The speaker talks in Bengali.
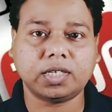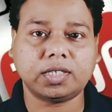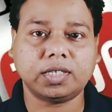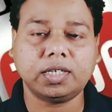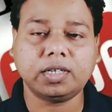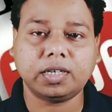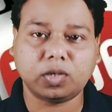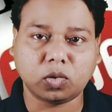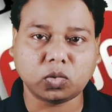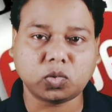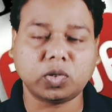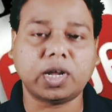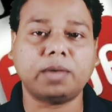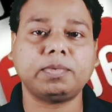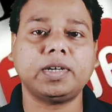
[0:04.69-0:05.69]
এসেছি
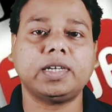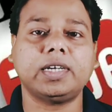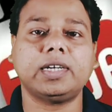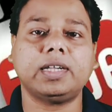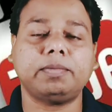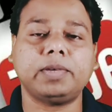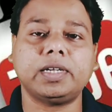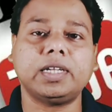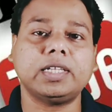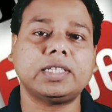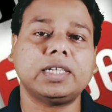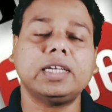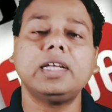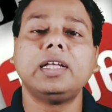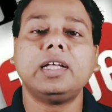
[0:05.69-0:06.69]
নতুন আপডেট এটা
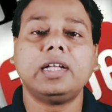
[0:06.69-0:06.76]
বেরিয়েছে